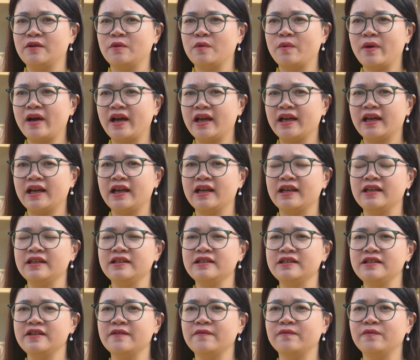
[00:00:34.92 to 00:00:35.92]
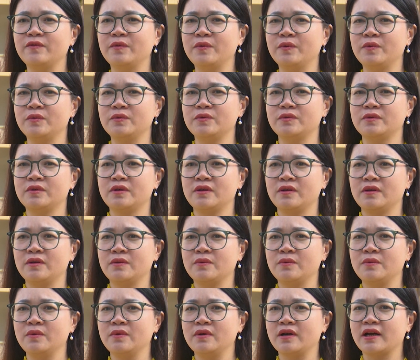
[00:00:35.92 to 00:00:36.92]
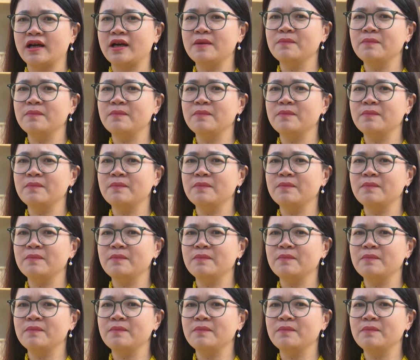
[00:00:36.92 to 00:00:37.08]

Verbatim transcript: Ngoài cái nhiệm vụ của